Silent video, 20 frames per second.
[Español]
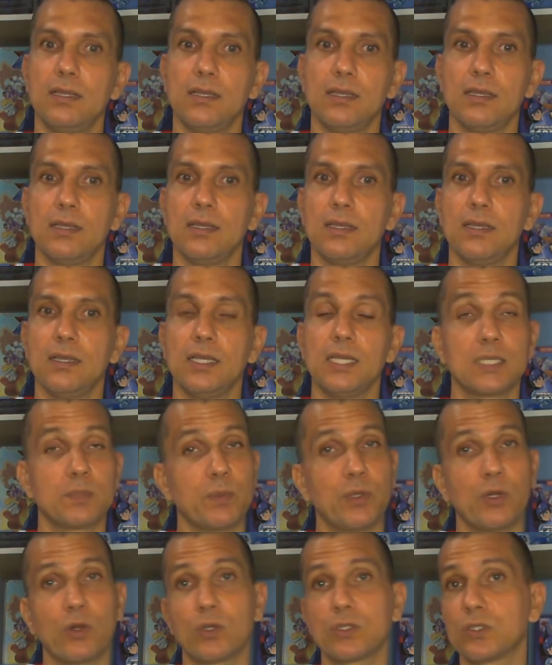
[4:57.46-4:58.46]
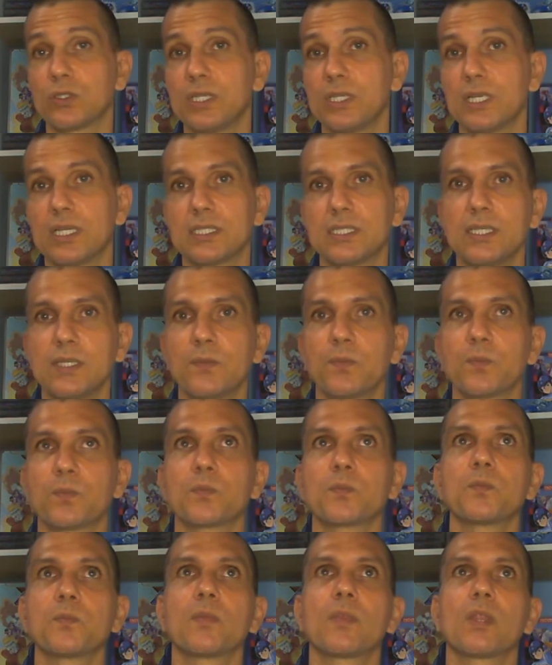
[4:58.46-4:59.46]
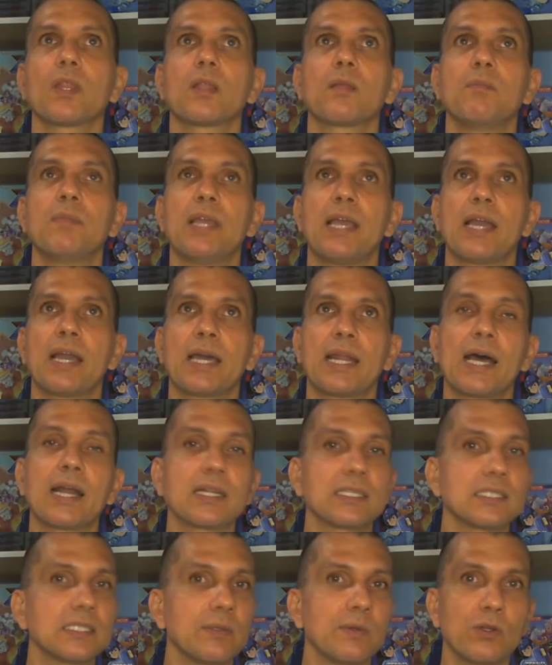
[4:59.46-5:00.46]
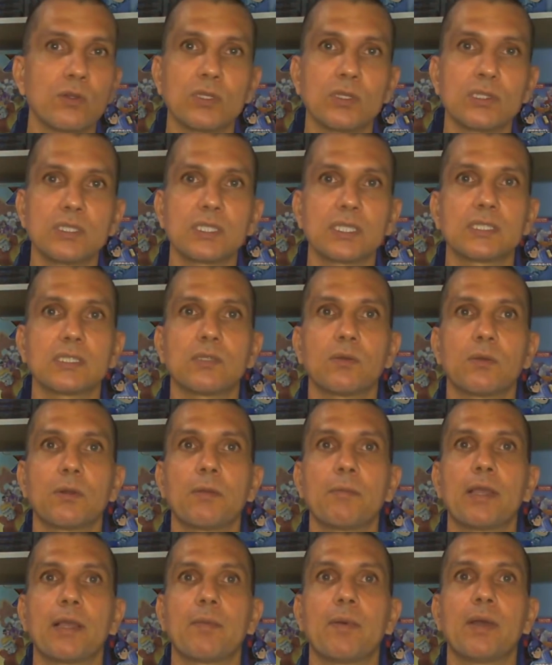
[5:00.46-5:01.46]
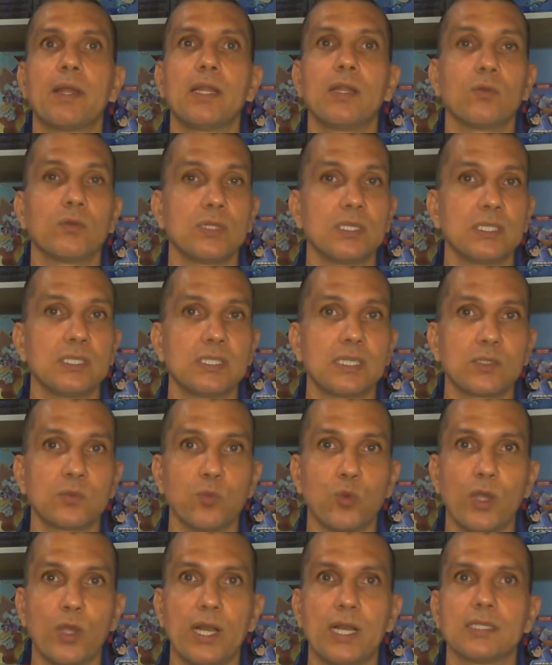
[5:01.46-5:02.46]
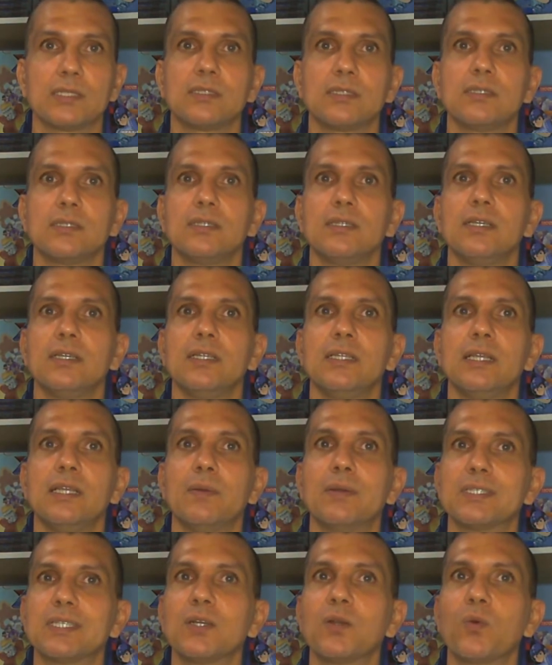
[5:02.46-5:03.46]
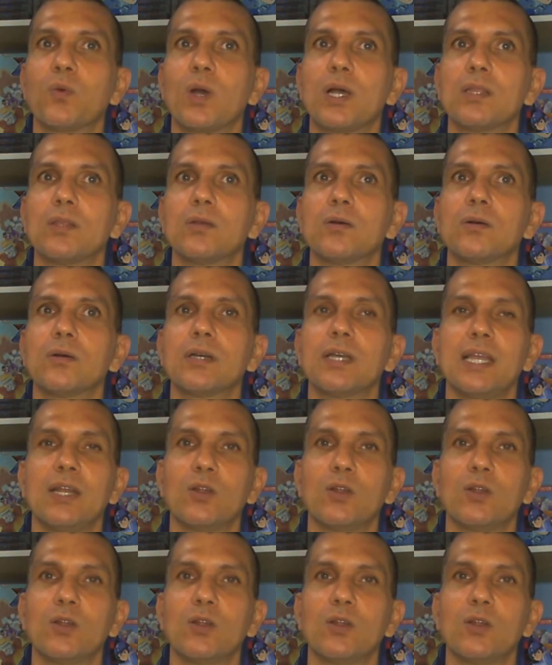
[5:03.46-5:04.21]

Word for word: Eh, espero que esto siga así. Me agrada recibir noticias sobre Mega Man y noticias buenas. Eh, de vez en cuando que